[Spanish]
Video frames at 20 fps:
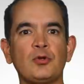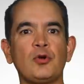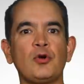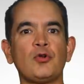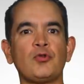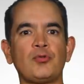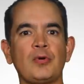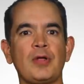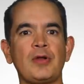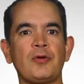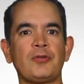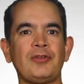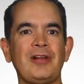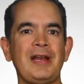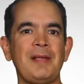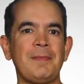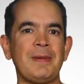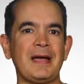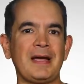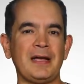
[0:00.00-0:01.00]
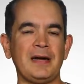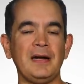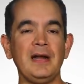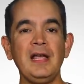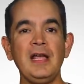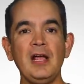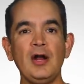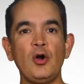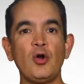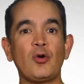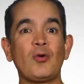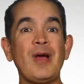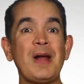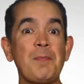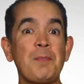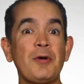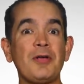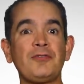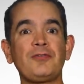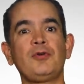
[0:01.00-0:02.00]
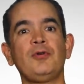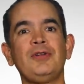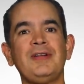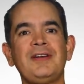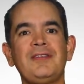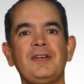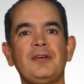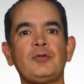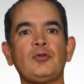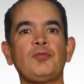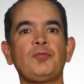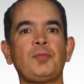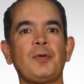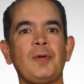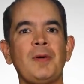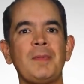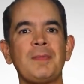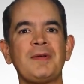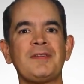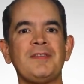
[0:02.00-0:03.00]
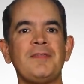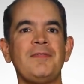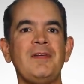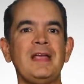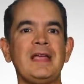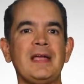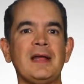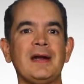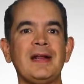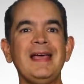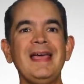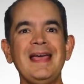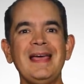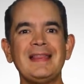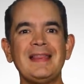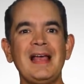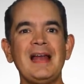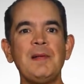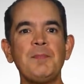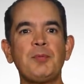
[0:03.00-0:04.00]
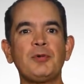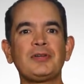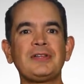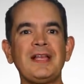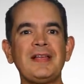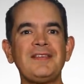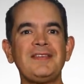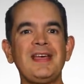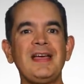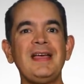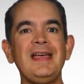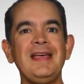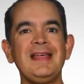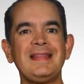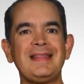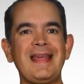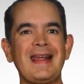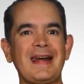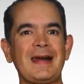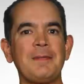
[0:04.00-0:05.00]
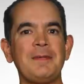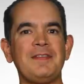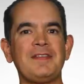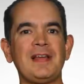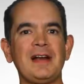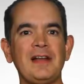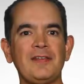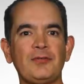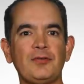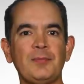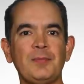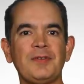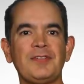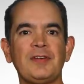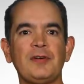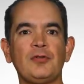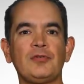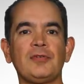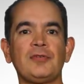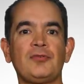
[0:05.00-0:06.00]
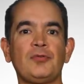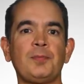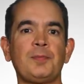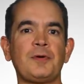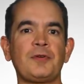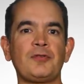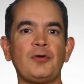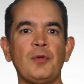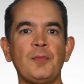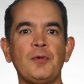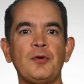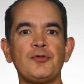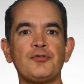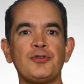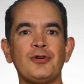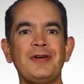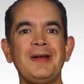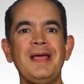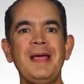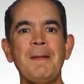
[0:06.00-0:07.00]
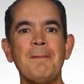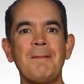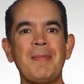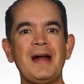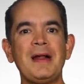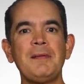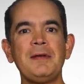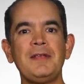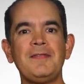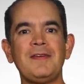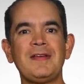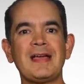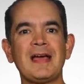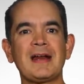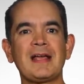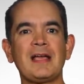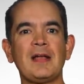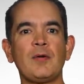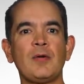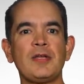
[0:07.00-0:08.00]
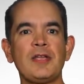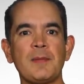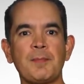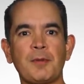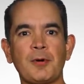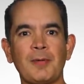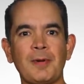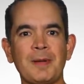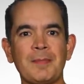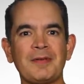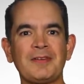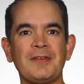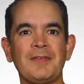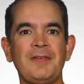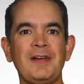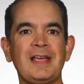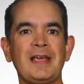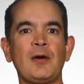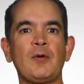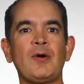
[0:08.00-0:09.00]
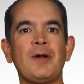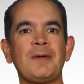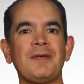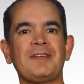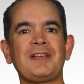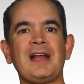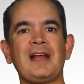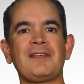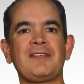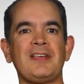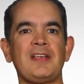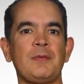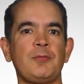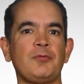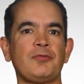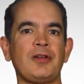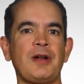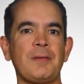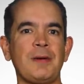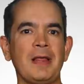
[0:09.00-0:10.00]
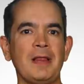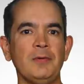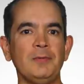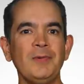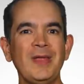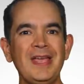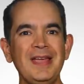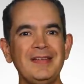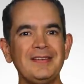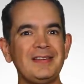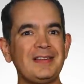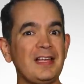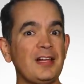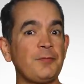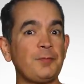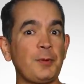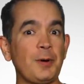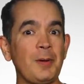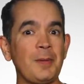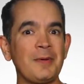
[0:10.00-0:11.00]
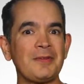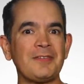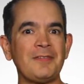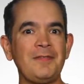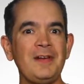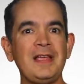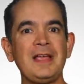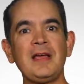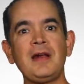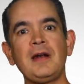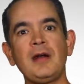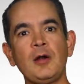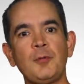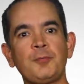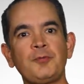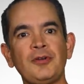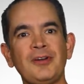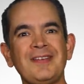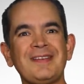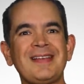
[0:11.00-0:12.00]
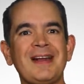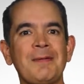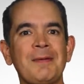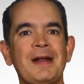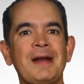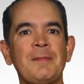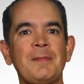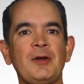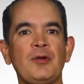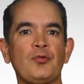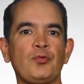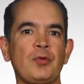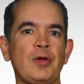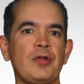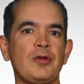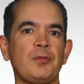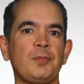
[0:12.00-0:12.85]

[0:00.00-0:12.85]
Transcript: todos los cuadros de la imagen, lo cual puede esconder ciertos problemas de flicker. De ahí la importancia de revisar las tomas en Super Slow Motion para verificar que no haya problemas de flicker una vez que las hayamos grabado. Si tienes problemas de flicker, la opción es grabar a menos,